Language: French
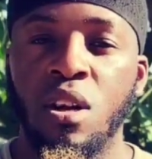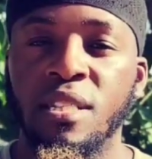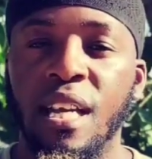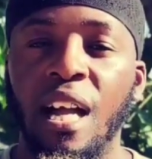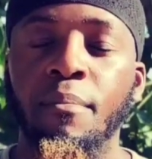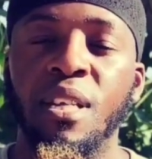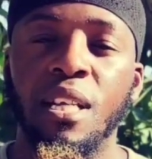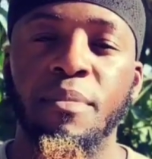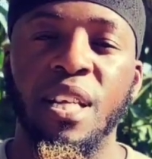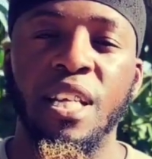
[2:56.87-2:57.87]
Quant à
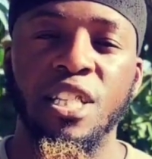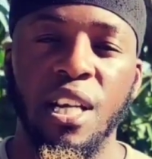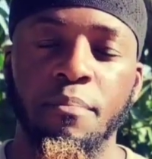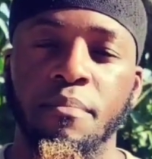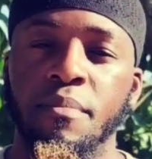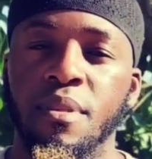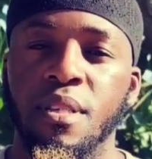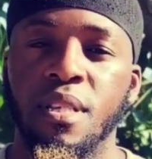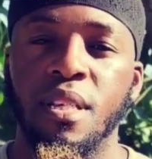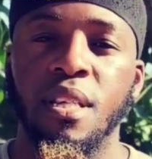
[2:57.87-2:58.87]
Amr ibn Hisham,
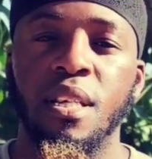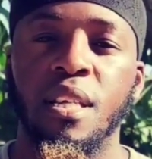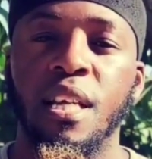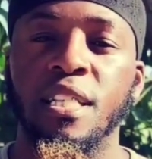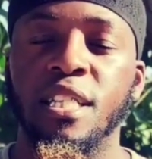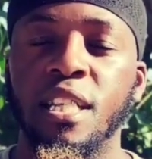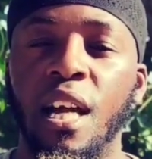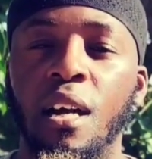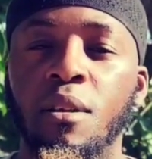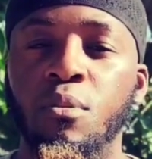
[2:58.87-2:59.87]
qui est
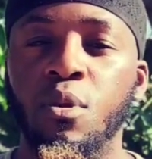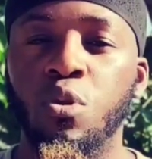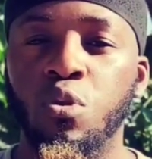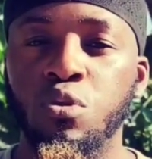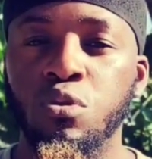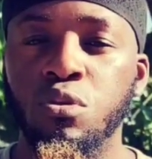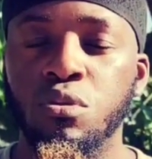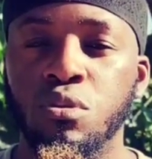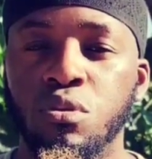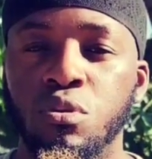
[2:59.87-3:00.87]
généralement
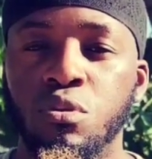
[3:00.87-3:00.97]
connu